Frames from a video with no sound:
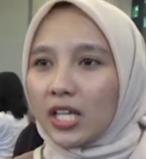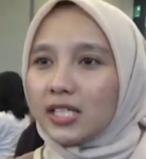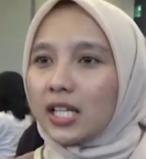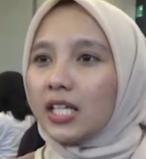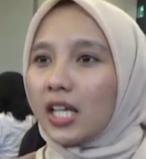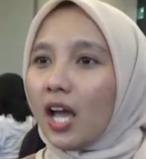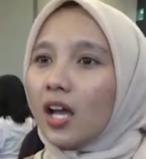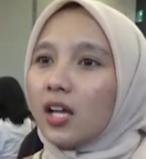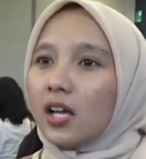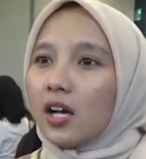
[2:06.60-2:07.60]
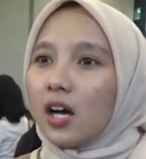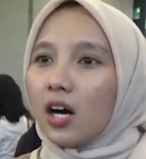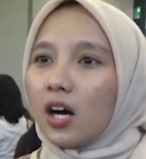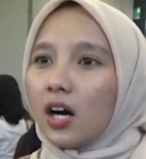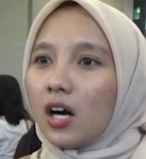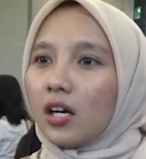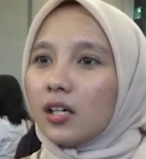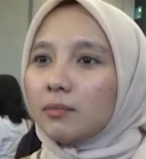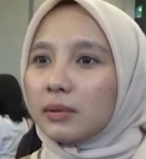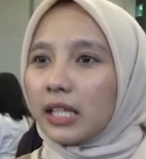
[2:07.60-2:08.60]
jadinya
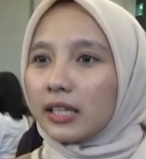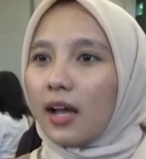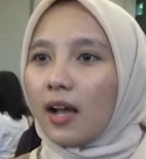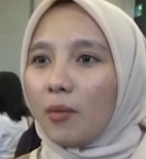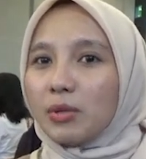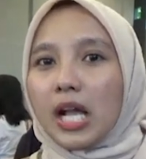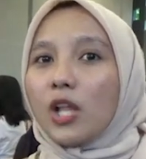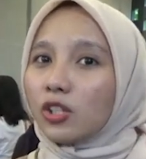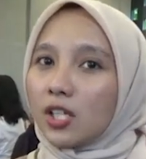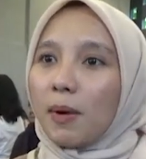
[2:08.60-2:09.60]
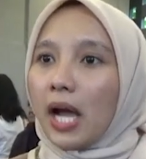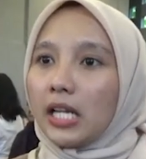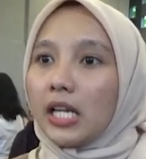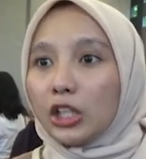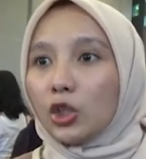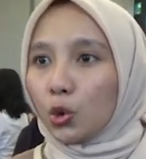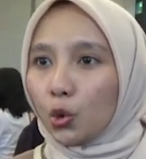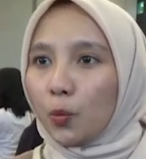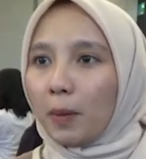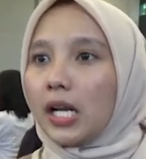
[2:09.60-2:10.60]
uh, kita nggak bisa lanjut sama kandidat itu
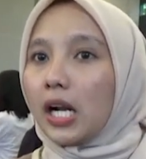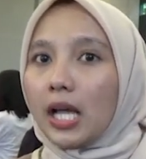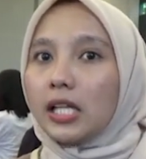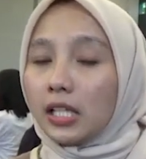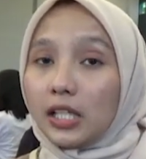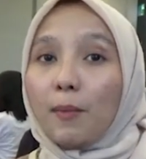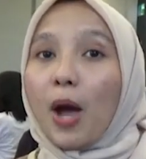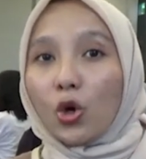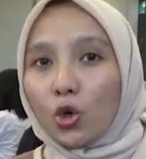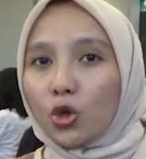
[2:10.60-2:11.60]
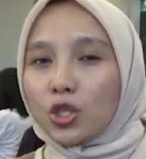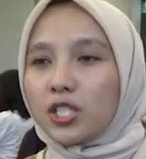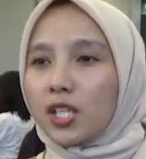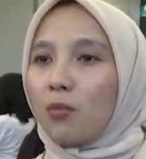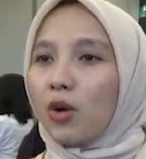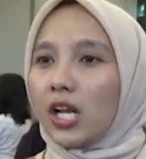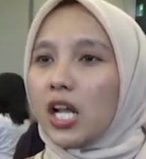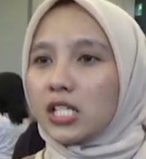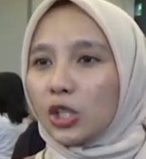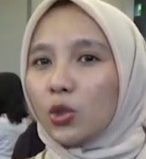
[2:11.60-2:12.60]
padahal kandidatnya bagus dan mulai dari situ